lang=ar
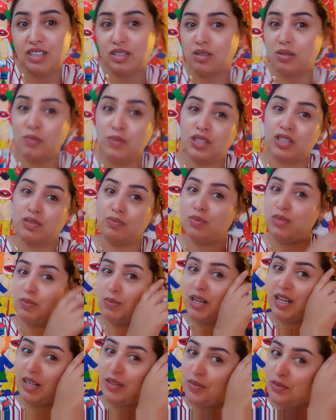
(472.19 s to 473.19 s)
ليكم
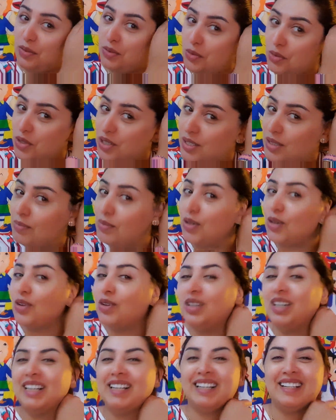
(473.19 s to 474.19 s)
ما عرفتوش
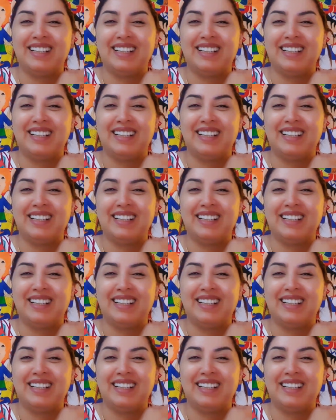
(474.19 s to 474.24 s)
صبروا